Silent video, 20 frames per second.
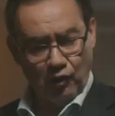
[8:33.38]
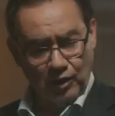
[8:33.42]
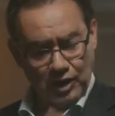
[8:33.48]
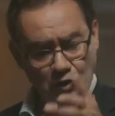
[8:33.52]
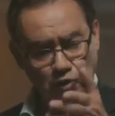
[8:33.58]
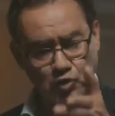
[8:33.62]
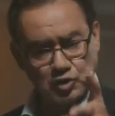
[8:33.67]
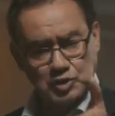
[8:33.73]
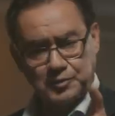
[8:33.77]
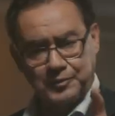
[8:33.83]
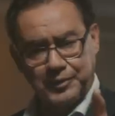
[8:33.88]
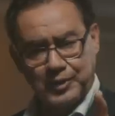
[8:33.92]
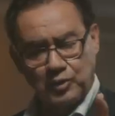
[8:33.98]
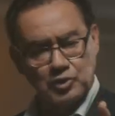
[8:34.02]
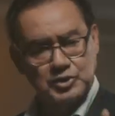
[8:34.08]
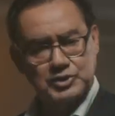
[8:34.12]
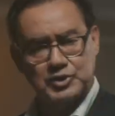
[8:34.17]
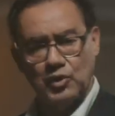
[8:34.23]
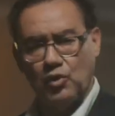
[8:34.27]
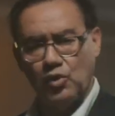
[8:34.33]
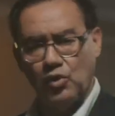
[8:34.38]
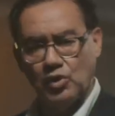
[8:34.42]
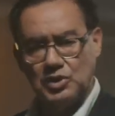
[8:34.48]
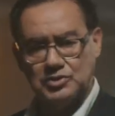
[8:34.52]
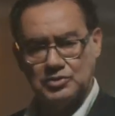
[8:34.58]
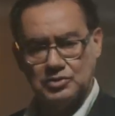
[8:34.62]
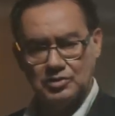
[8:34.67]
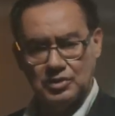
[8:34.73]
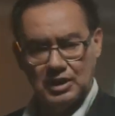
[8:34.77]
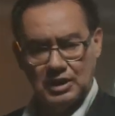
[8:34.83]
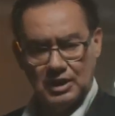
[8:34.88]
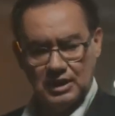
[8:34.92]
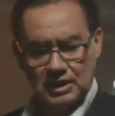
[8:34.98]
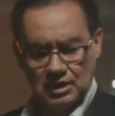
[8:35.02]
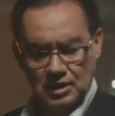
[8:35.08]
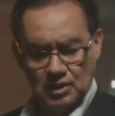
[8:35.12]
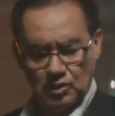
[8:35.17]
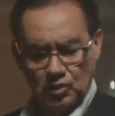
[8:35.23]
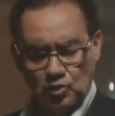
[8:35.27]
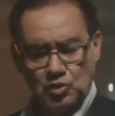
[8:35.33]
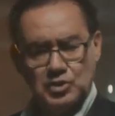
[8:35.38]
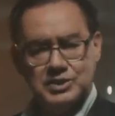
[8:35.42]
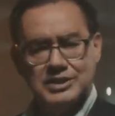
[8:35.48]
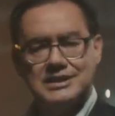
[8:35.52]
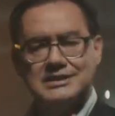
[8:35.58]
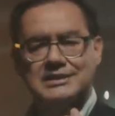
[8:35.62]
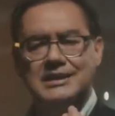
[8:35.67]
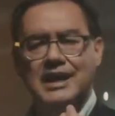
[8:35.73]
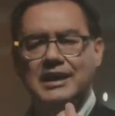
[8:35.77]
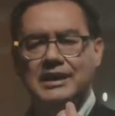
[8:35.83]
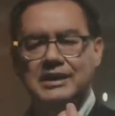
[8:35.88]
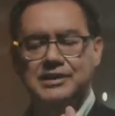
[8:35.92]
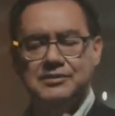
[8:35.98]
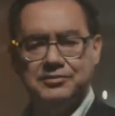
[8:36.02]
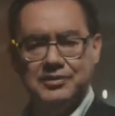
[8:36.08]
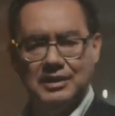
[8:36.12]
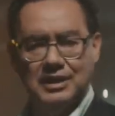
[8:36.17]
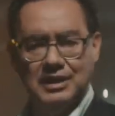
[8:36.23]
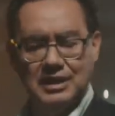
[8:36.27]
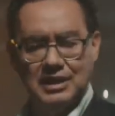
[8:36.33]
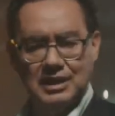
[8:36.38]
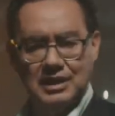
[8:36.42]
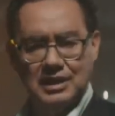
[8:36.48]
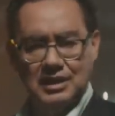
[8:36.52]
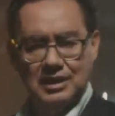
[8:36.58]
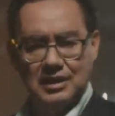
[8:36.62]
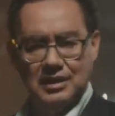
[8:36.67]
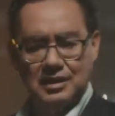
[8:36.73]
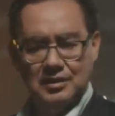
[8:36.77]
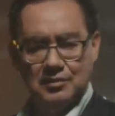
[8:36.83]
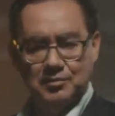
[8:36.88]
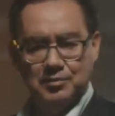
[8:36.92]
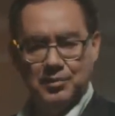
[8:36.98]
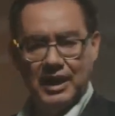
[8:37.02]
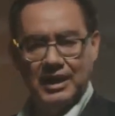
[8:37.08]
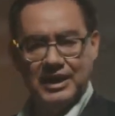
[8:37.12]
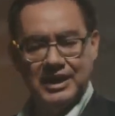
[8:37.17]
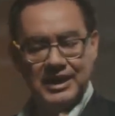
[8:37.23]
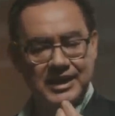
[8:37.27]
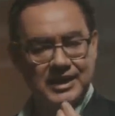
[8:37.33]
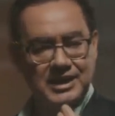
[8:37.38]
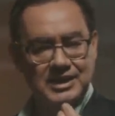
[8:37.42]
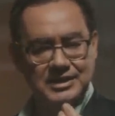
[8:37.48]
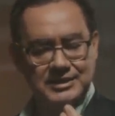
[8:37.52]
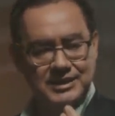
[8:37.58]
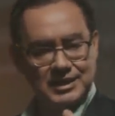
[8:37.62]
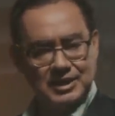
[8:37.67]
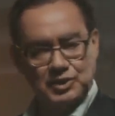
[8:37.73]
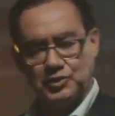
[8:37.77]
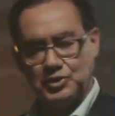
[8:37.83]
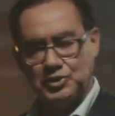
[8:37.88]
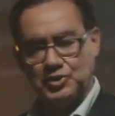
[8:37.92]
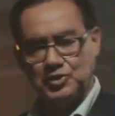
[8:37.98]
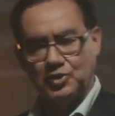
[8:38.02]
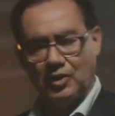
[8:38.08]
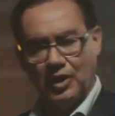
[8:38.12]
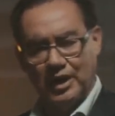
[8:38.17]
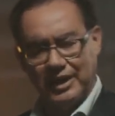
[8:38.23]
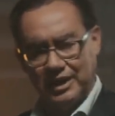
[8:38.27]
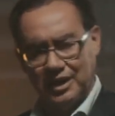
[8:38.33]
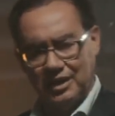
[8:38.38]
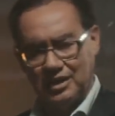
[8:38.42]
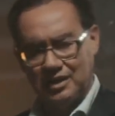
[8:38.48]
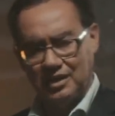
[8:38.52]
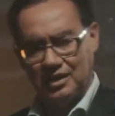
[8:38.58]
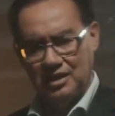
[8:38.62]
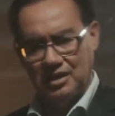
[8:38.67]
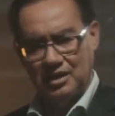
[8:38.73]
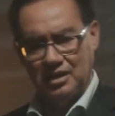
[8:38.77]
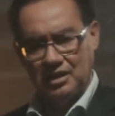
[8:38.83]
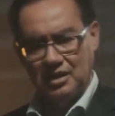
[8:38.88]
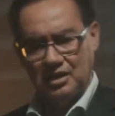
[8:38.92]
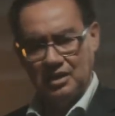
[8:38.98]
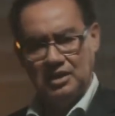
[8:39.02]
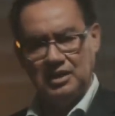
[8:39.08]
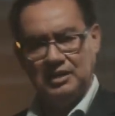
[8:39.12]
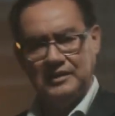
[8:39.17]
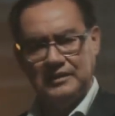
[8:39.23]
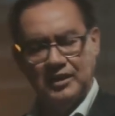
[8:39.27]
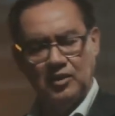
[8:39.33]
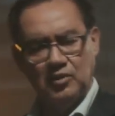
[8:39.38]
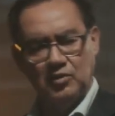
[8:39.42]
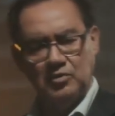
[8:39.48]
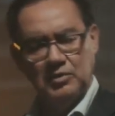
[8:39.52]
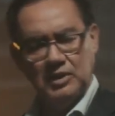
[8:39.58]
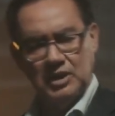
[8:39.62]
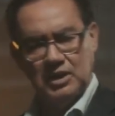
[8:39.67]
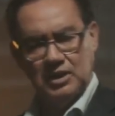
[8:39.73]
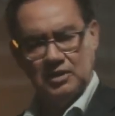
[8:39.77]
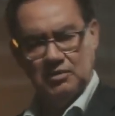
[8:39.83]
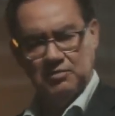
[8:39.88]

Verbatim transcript: Alguém cuspiu no seu rosto? Use a saliva para enriquecer a sua história e não